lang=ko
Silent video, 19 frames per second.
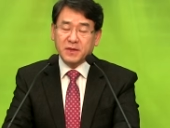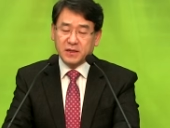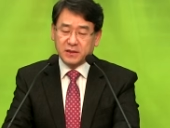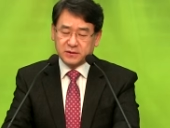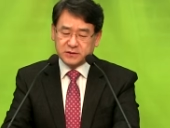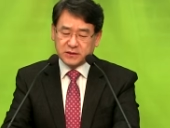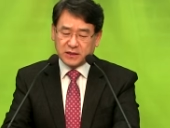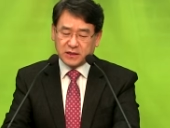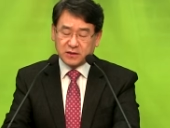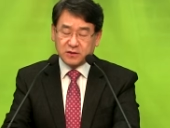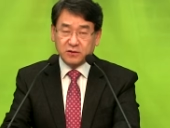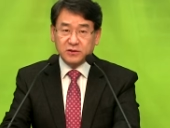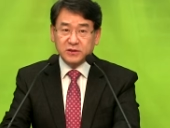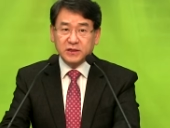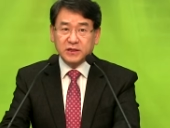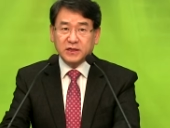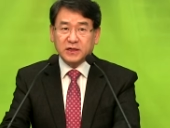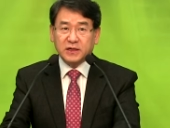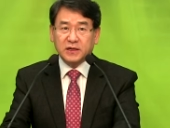자,
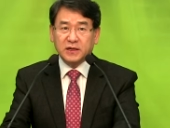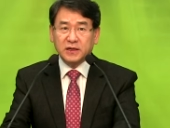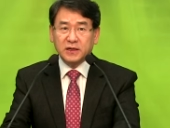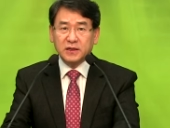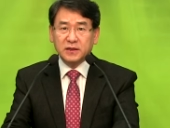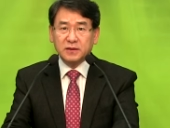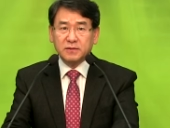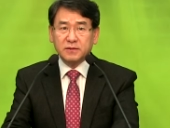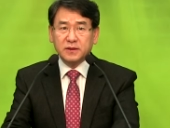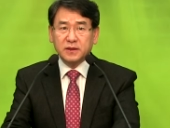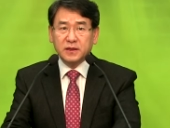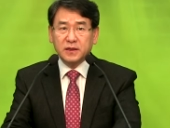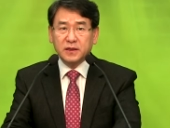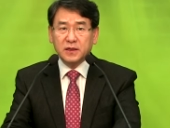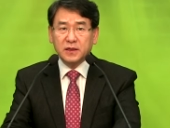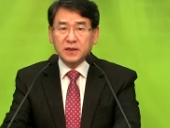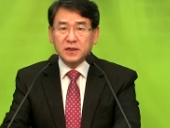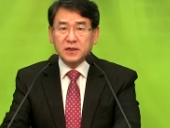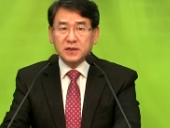그러니까
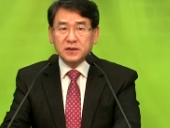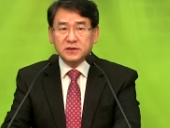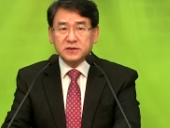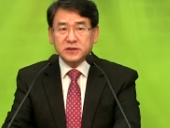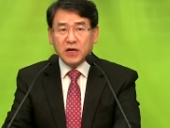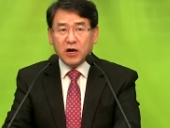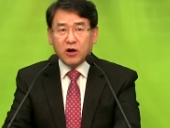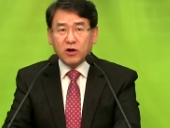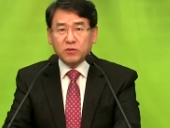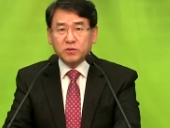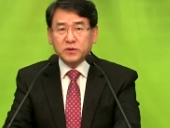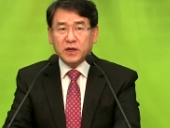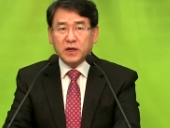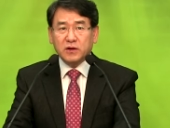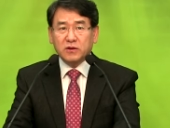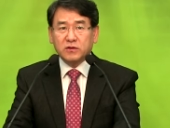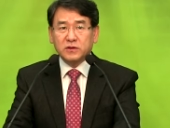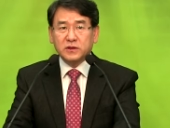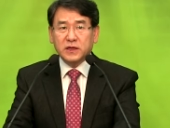사업을
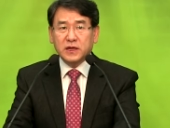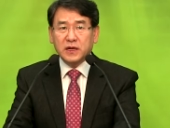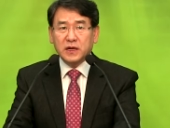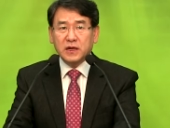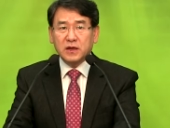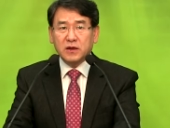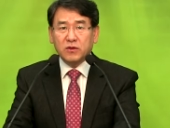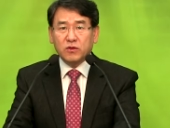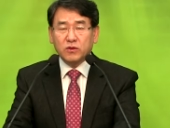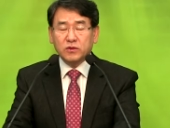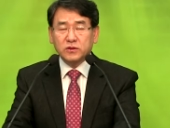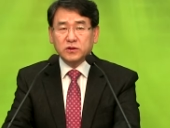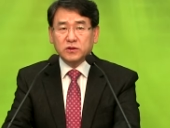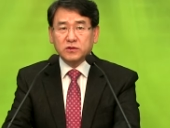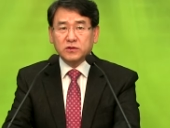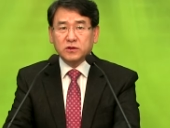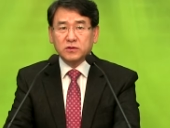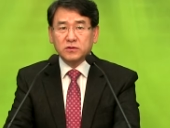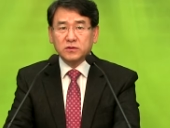하거나 혹은
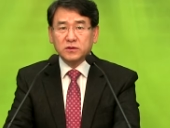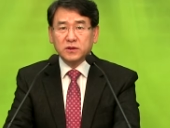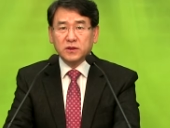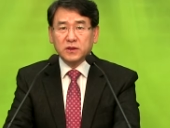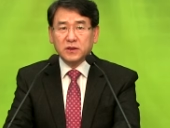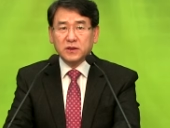어떤